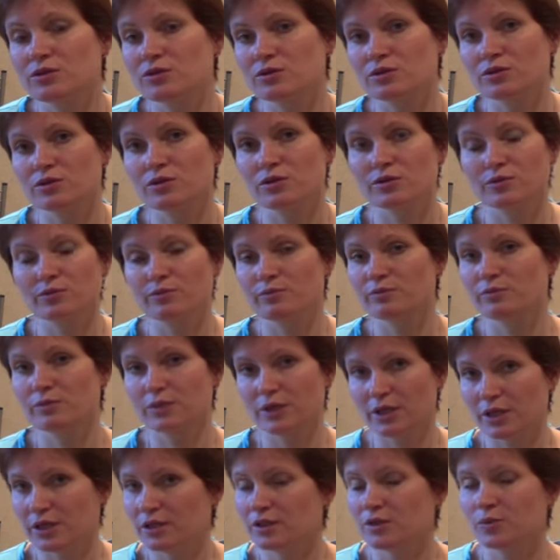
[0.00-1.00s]
Э,
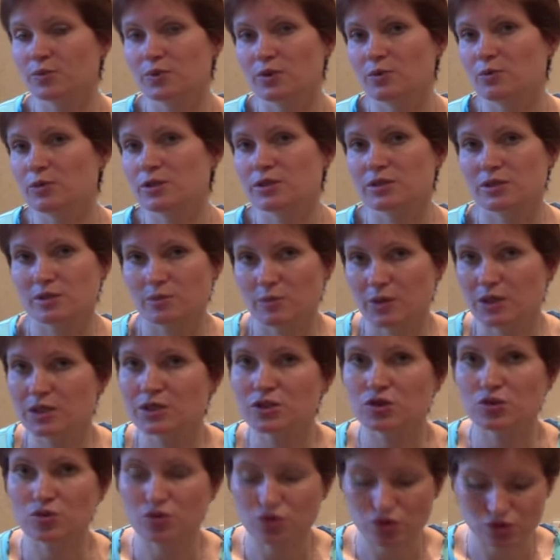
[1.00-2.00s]
я, например,
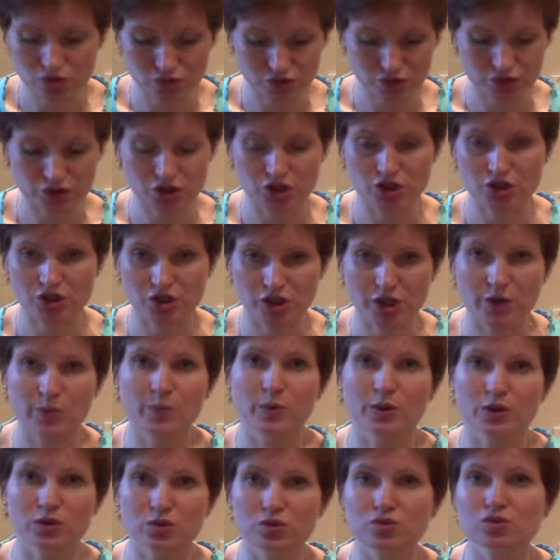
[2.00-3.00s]
сама тоже шла
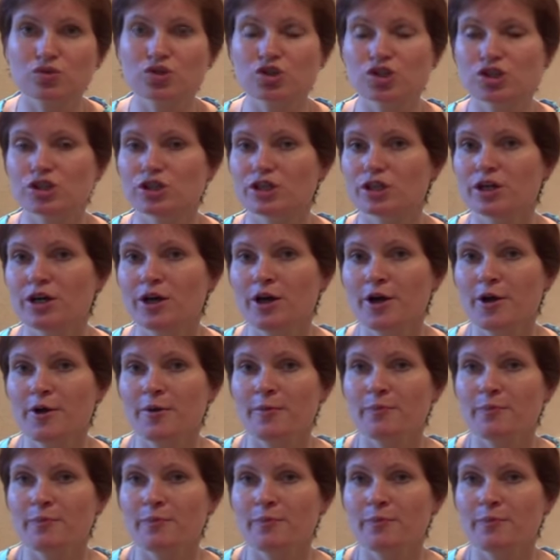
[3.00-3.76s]
по душе, и